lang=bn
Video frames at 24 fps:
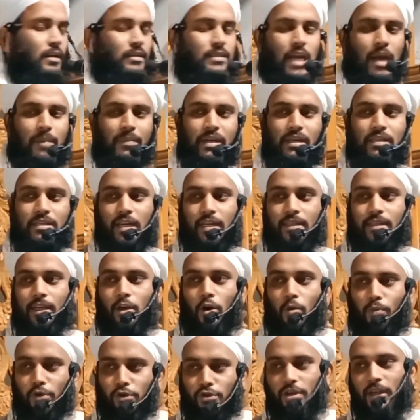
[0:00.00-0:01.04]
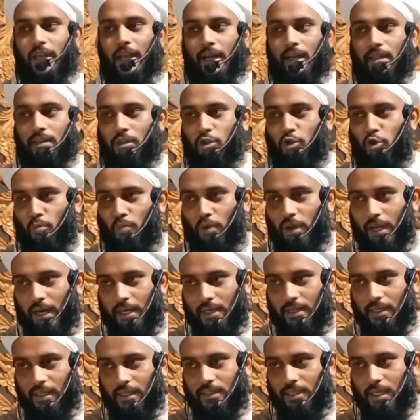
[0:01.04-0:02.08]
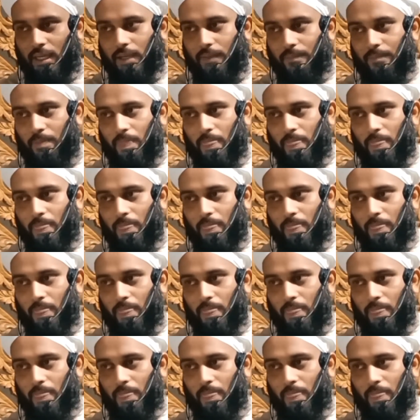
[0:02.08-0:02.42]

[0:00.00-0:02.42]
স্বামীর সাথে অবশ্যই একান্ত সময় কাটিয়েছে